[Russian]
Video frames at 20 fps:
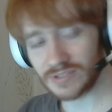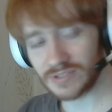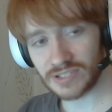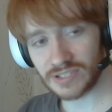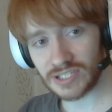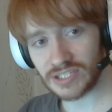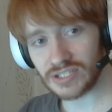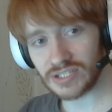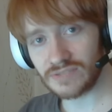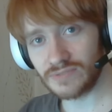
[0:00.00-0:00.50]

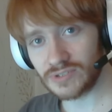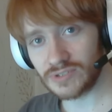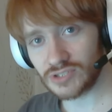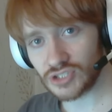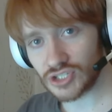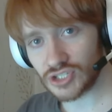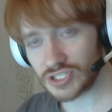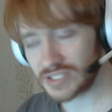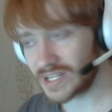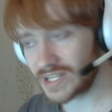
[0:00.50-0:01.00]
этих вот
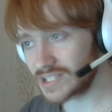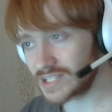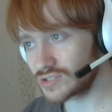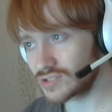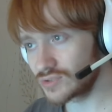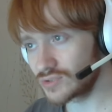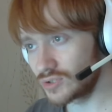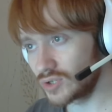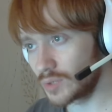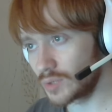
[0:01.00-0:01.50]

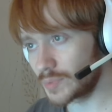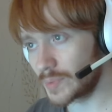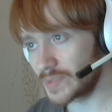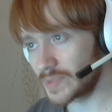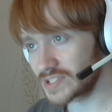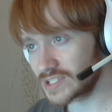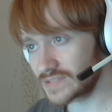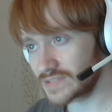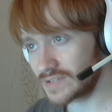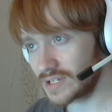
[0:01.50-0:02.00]
16.00 по
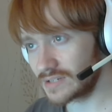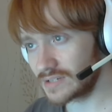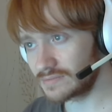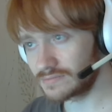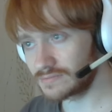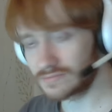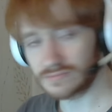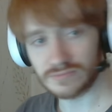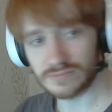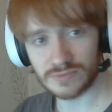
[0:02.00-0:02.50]
Москве,
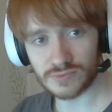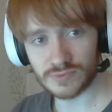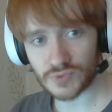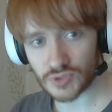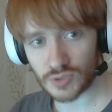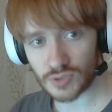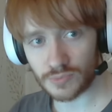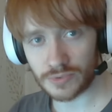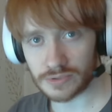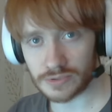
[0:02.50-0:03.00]
ну,
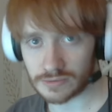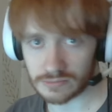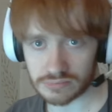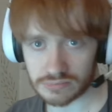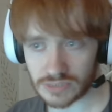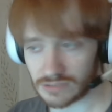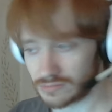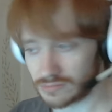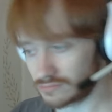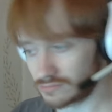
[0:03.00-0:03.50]
чтобы
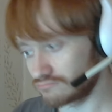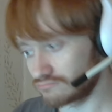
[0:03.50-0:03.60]
там